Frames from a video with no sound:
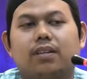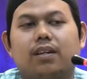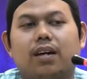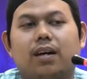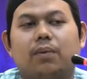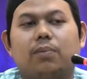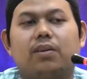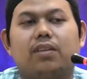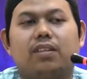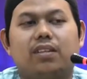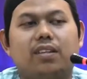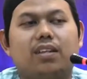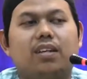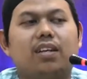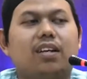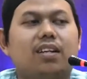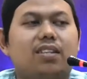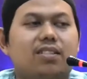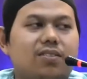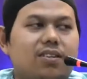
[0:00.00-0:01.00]
apa dia
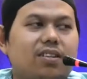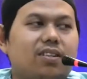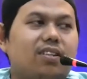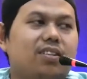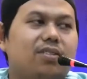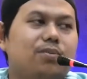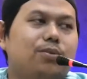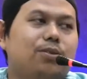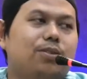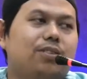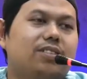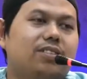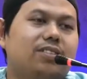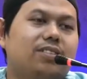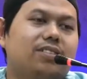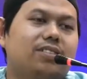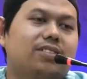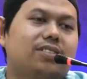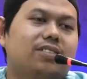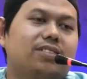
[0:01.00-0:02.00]
tinggalkan salat tersebut?
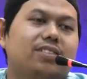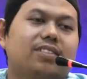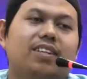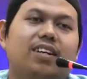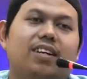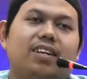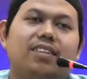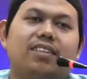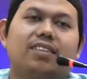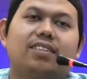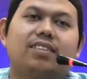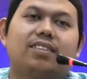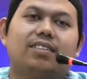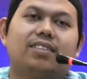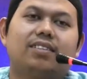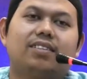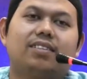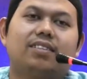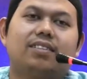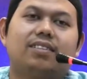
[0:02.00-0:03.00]
Enggak, ya
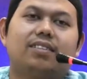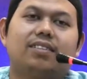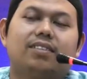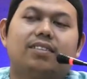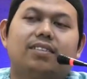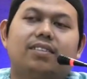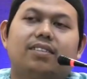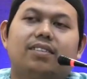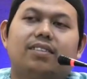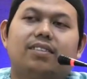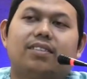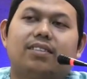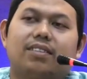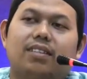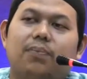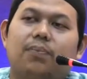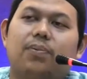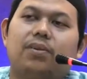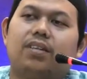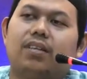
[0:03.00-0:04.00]

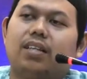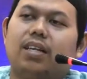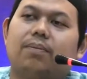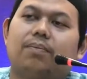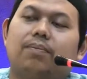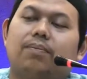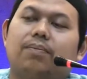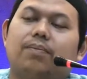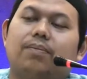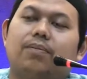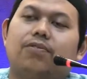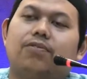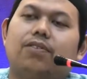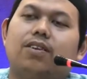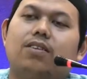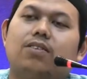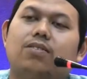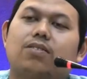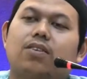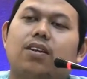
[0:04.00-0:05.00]
tapi tetap fal
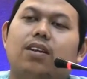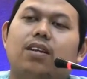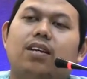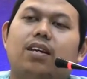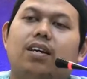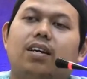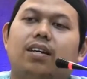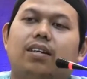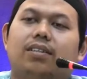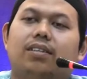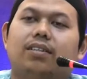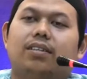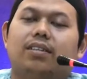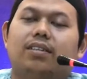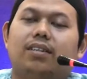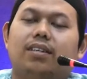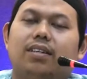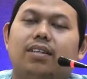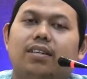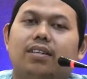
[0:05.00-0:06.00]
yusalliha
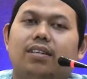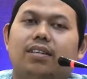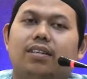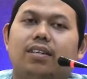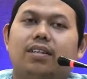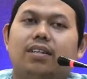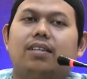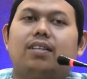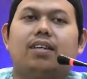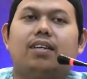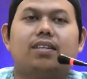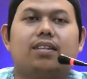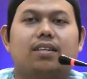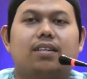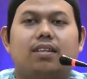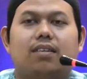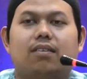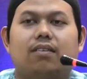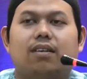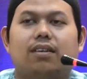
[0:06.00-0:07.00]
idza
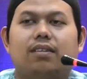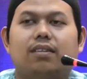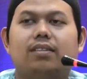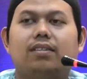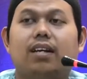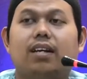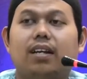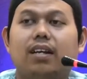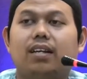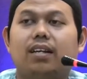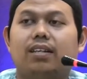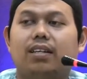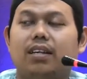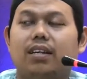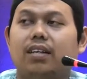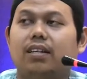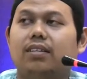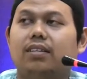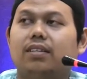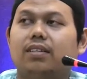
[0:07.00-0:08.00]
dzakaraha. Hendaklah
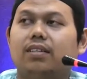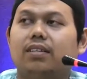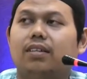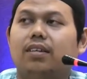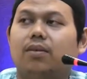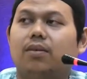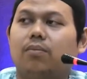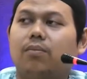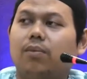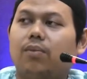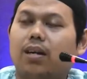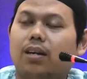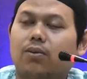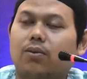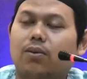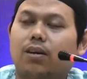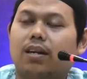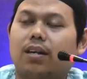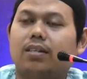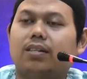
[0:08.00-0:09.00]
dia
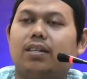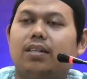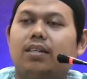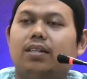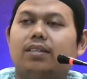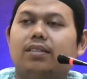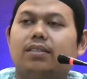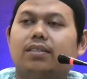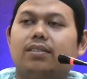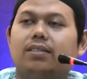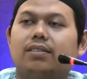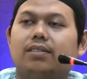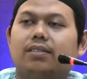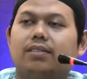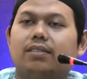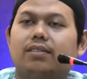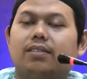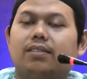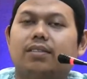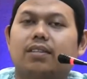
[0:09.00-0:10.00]
melakukannya
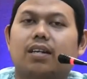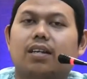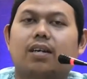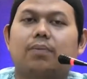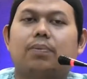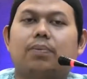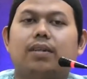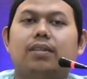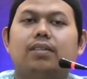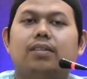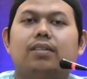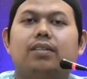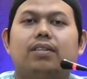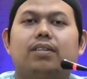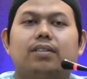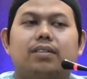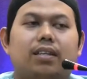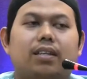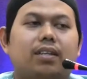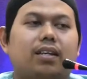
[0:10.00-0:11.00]
kapan?
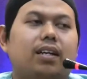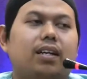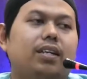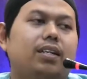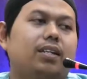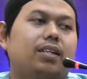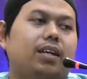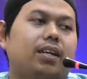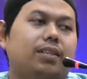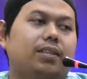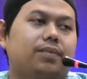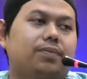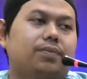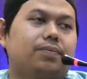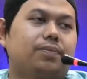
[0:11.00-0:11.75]
Tatkala ingat.